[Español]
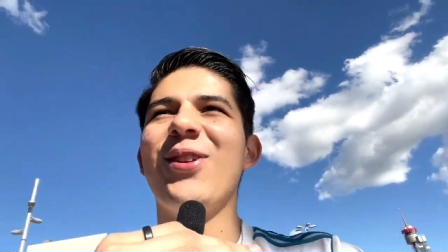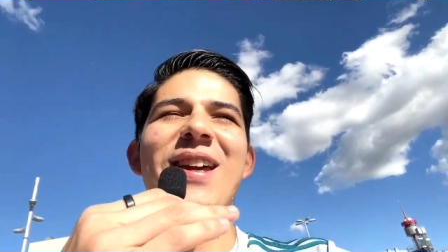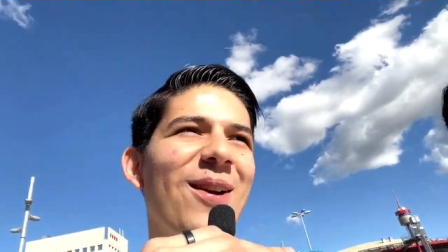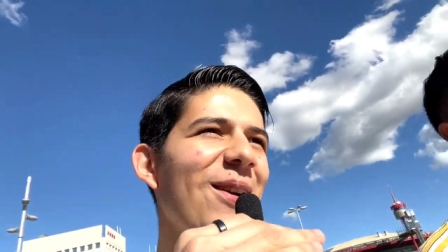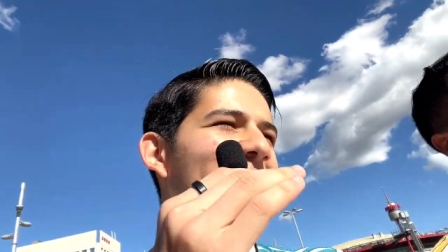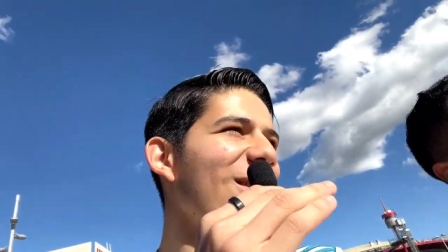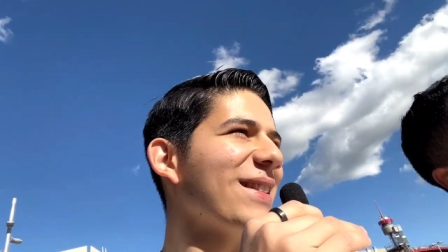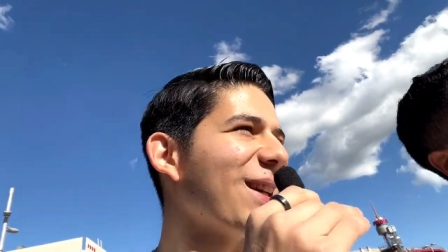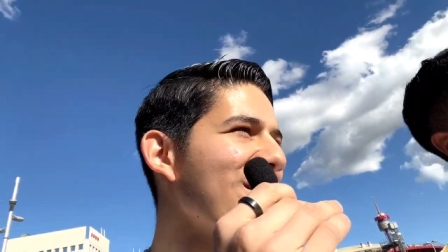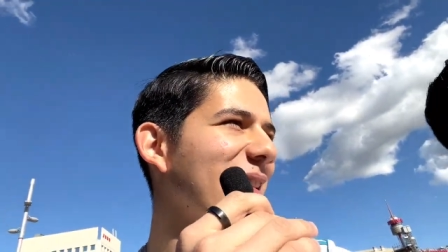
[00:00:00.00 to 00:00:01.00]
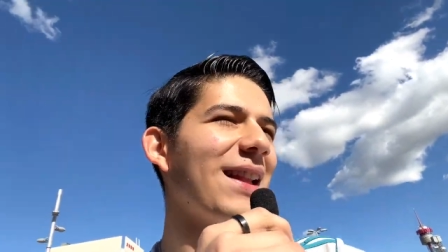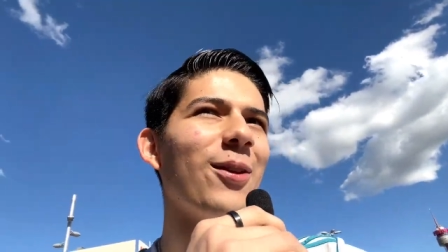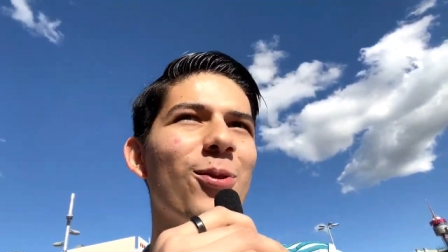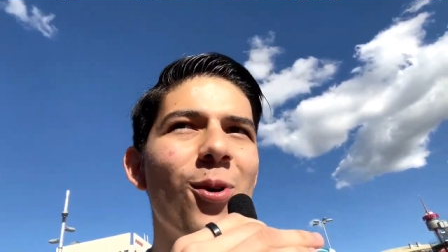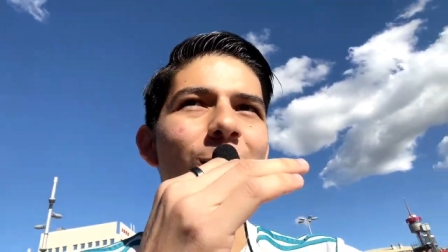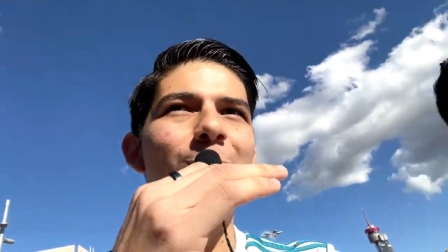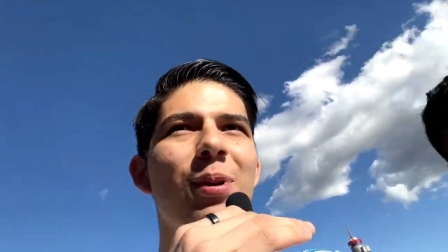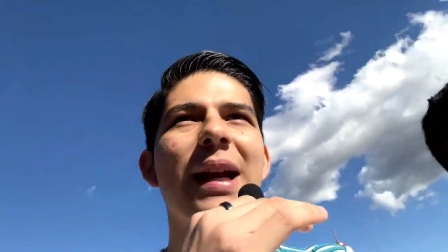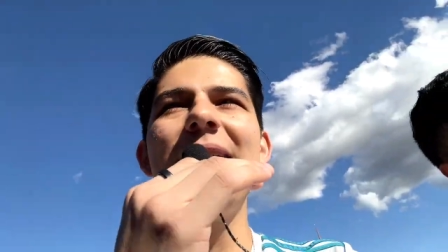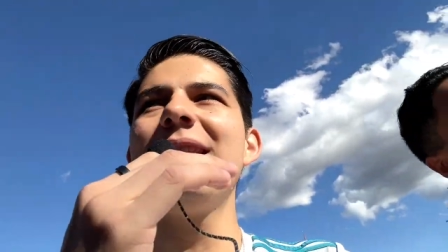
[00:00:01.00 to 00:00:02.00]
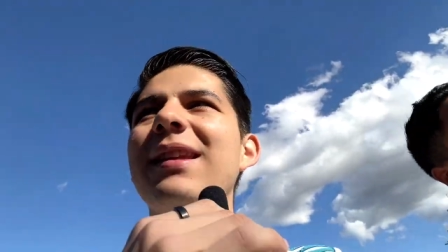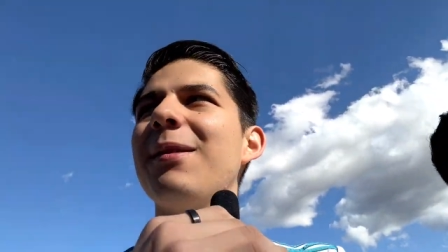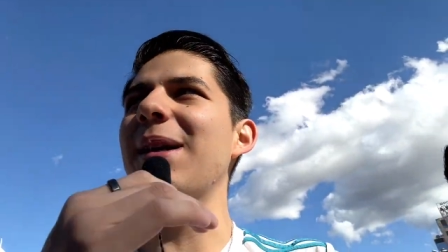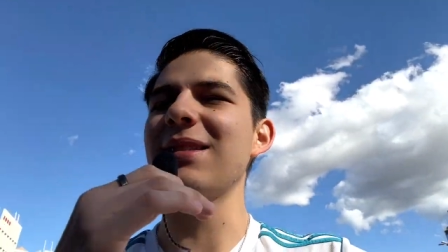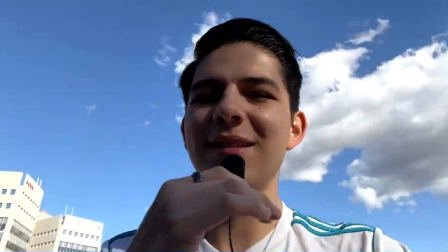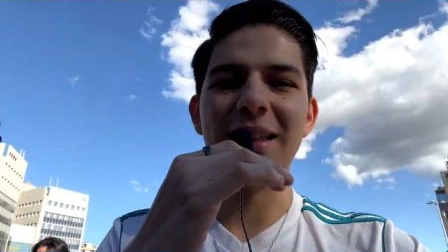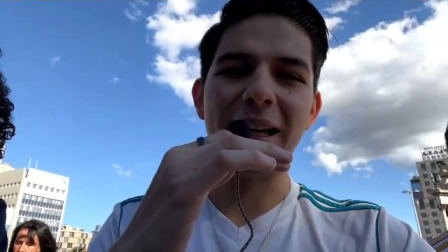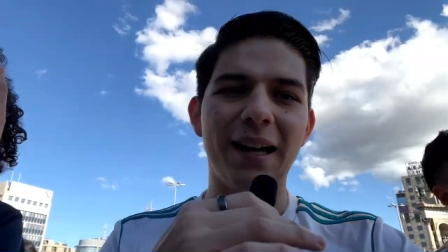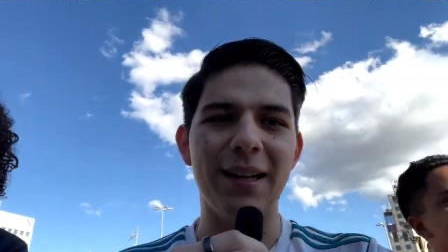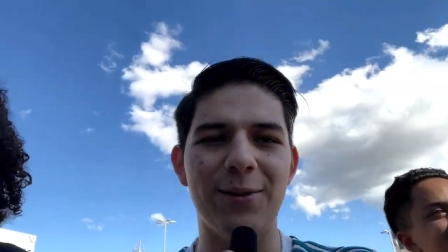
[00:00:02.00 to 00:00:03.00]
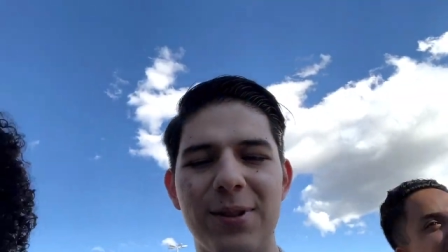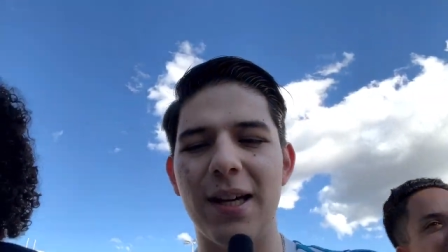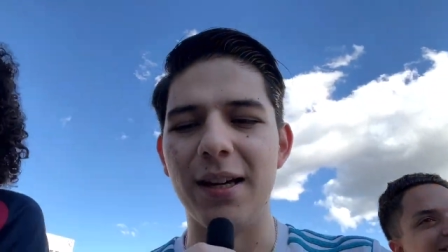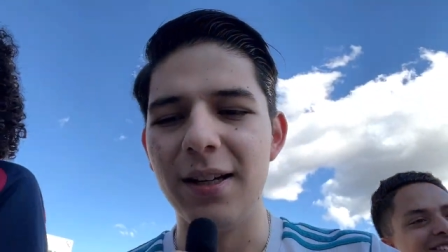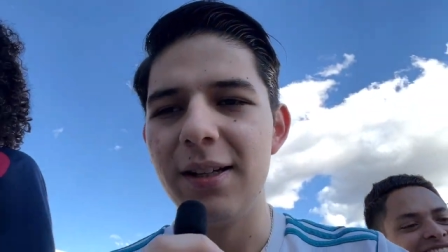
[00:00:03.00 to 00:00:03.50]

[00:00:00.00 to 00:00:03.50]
Yo dije, bueno, va a estar mezclado. No, pura gente del Barça hasta en la calle, o sea,